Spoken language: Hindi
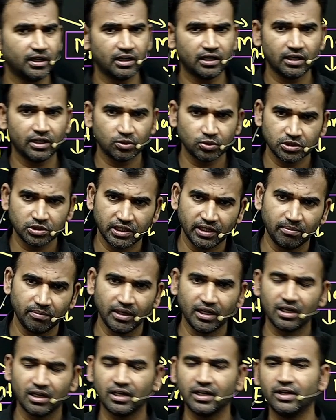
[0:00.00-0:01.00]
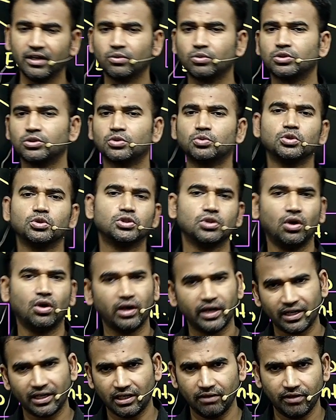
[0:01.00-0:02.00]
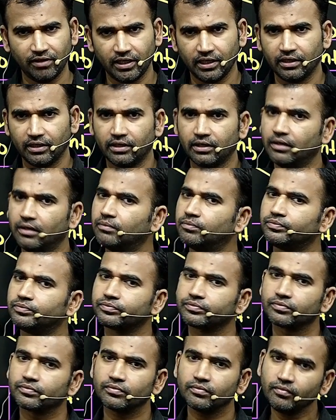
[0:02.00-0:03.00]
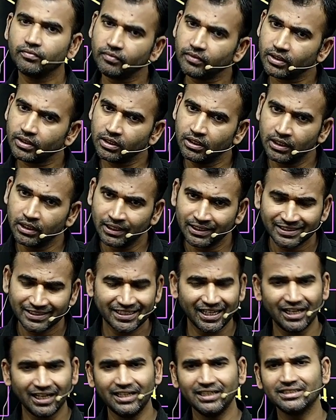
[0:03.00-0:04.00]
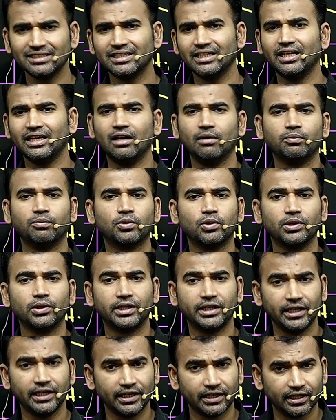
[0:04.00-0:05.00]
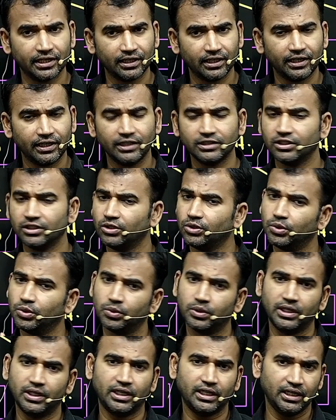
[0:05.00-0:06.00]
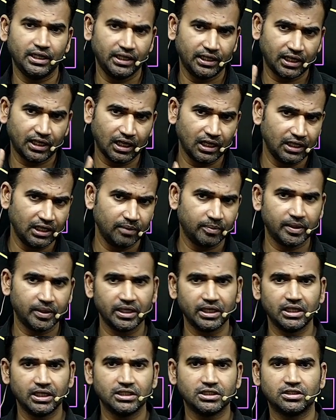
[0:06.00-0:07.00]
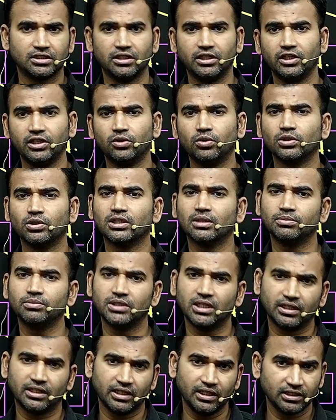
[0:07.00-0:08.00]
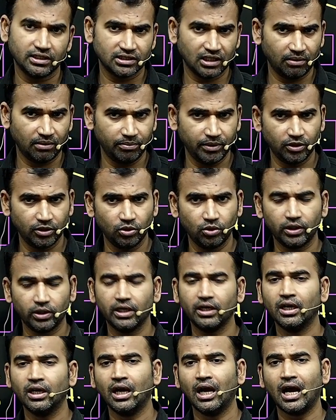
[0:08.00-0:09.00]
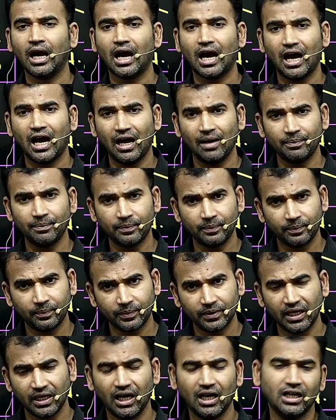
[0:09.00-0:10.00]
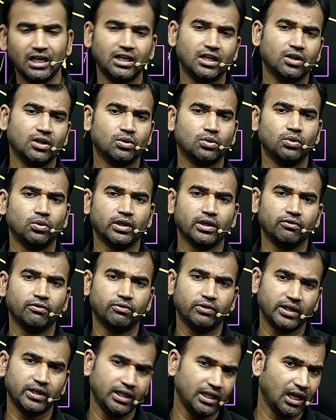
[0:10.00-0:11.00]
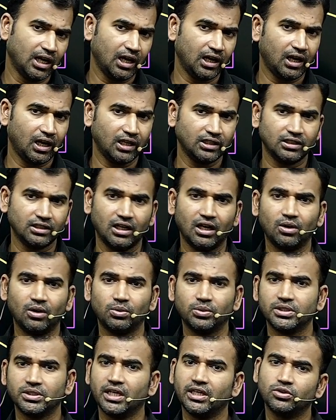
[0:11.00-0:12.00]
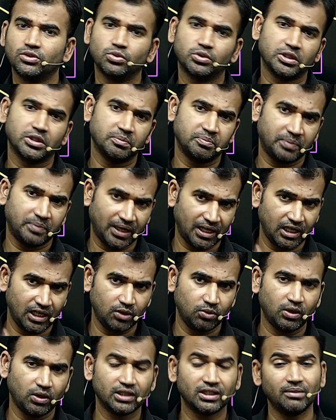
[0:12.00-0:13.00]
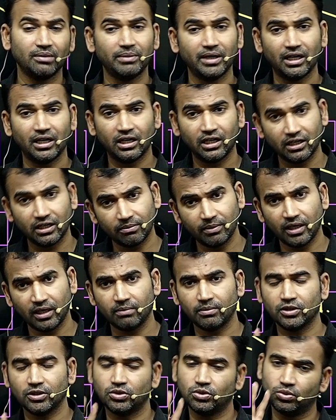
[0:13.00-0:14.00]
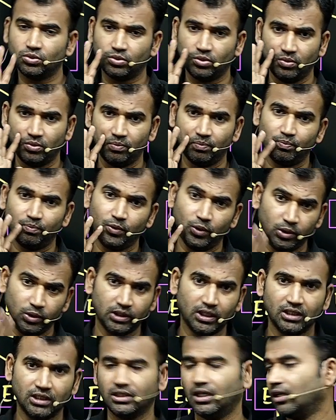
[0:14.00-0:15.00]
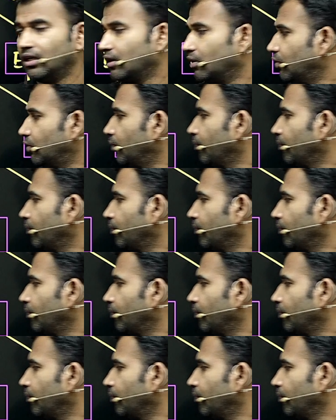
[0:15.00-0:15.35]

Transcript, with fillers: रहे हैं कुछ डे में कर रहे हैं कुछ कुछ और एक्टिविटी कर रहे हैं चालीस दिन आपको डेढ़ घंटे से दो घंटे निकालने पड़ेंगे स्टडी को तब जाके एग्जाम में दोगे आप ध्यान रखो कि वही हालात ना हो जाए जो कि पहले हुआ था मैं हर बार बच्चों को बोलता जा रहा हूं